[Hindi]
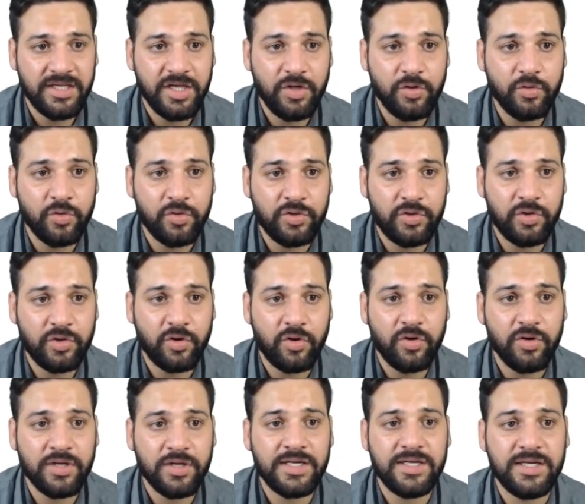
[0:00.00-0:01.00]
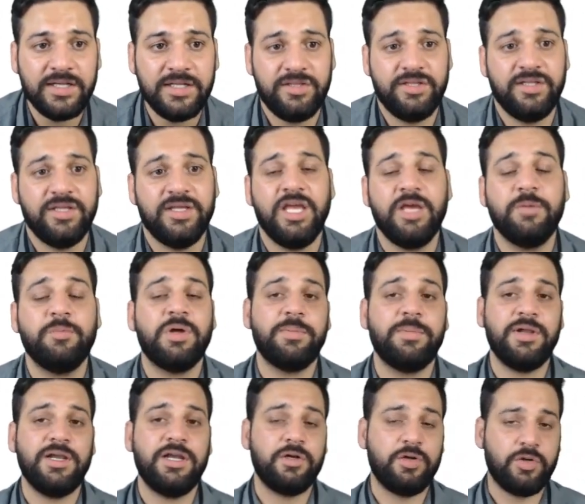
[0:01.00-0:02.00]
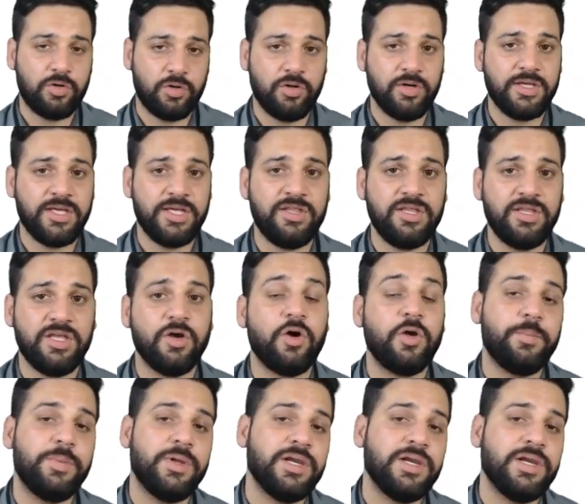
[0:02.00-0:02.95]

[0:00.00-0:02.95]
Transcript: इनको ड्रॉ कर लीजिए एक बार पहले ड्रॉ कीजिए और फिर